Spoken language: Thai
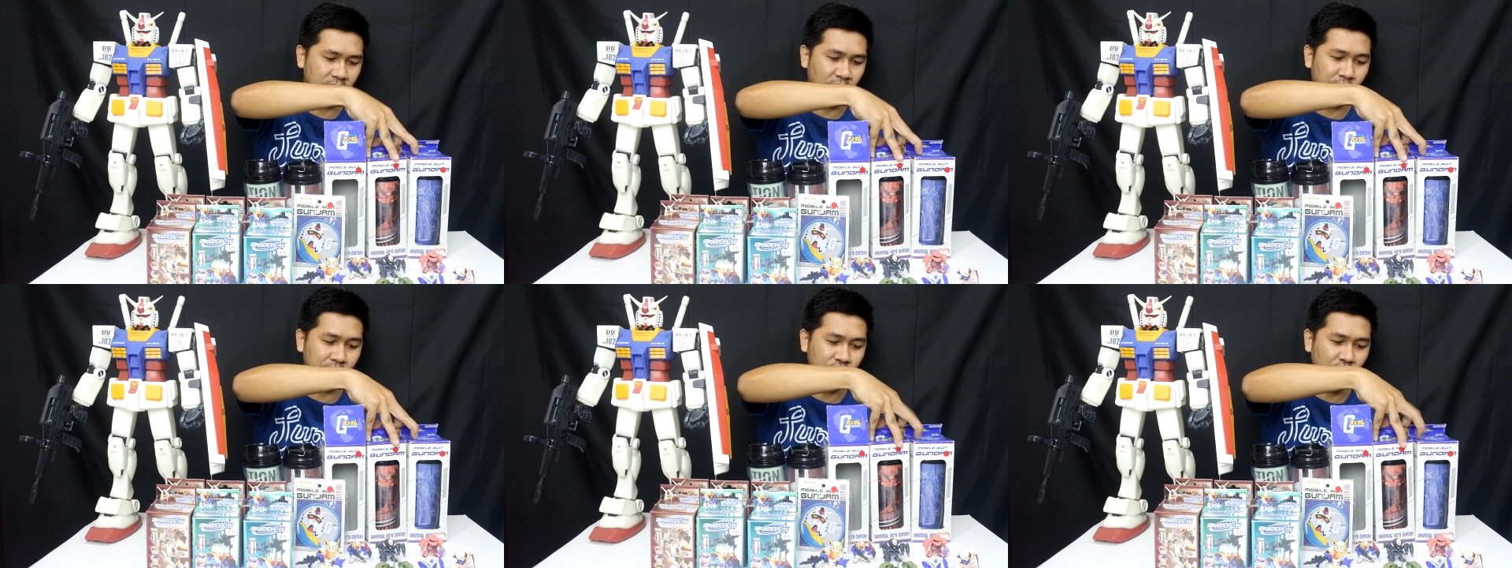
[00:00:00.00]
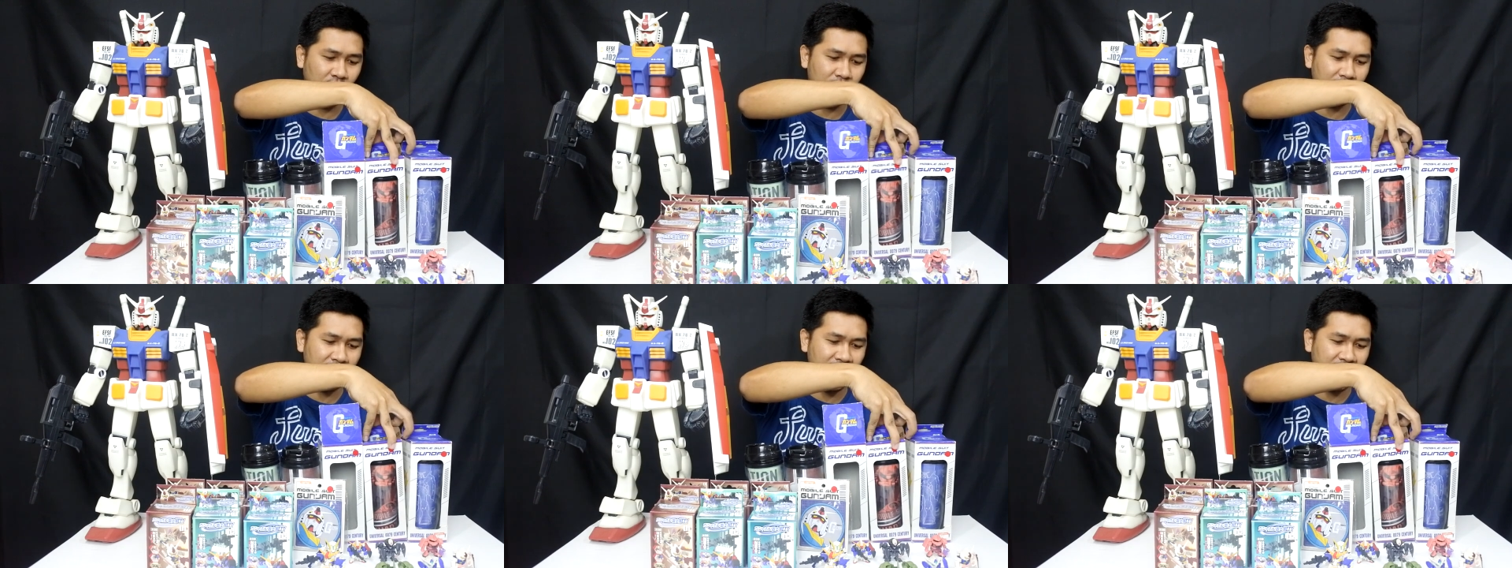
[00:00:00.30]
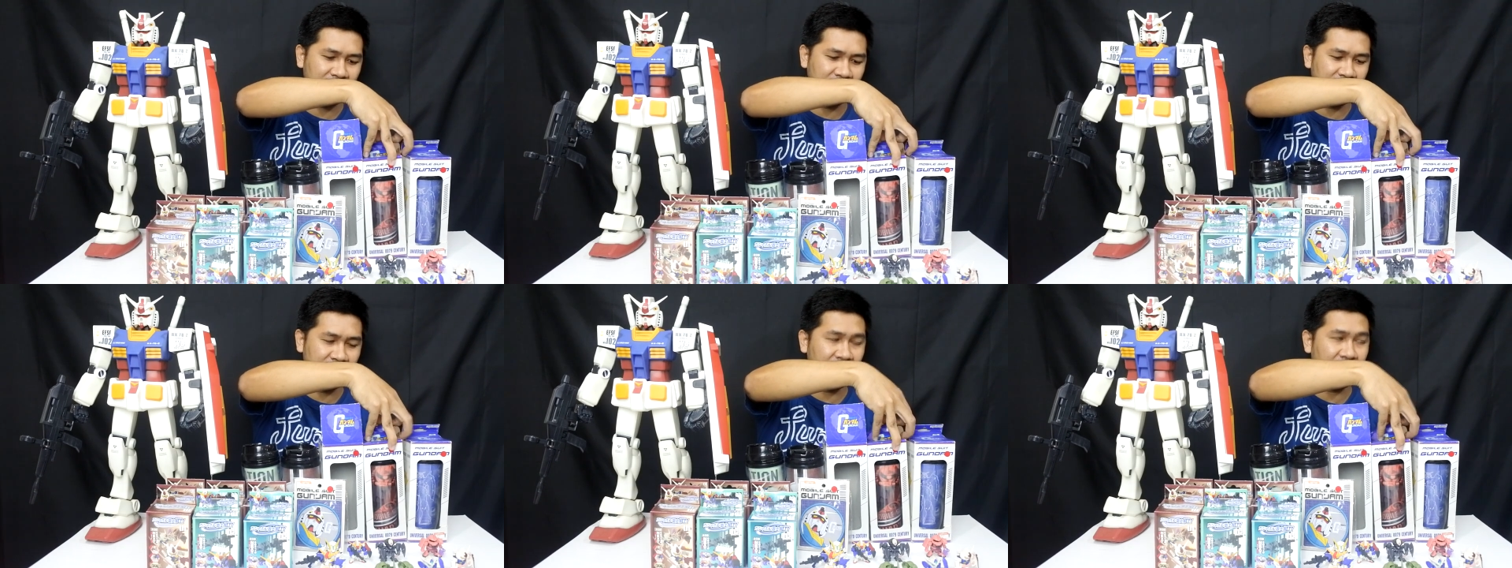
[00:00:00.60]
ผมชอบมา
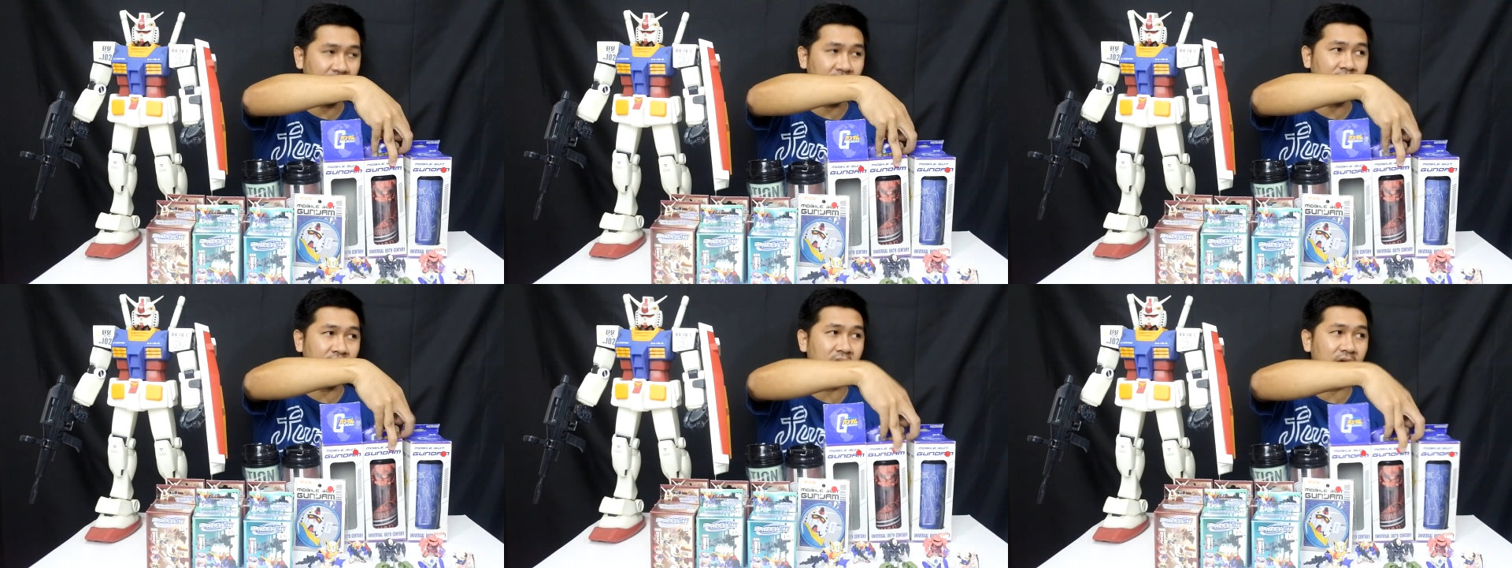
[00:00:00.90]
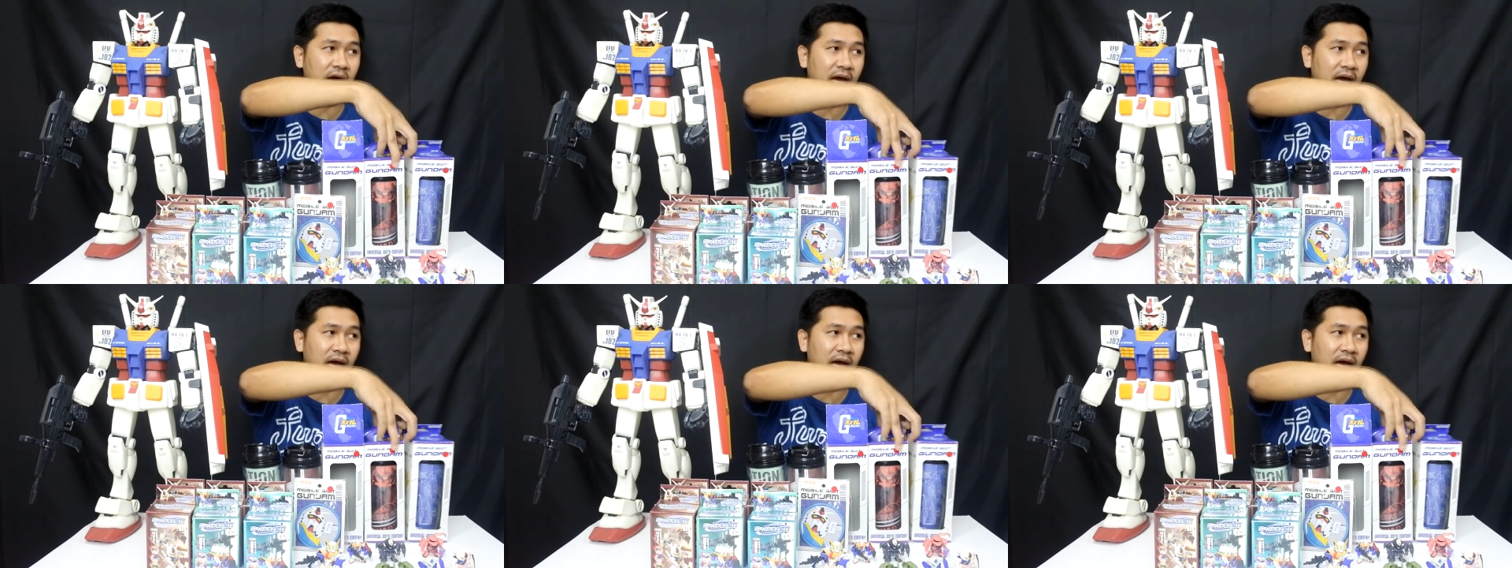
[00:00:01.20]
กเลยนะเอ่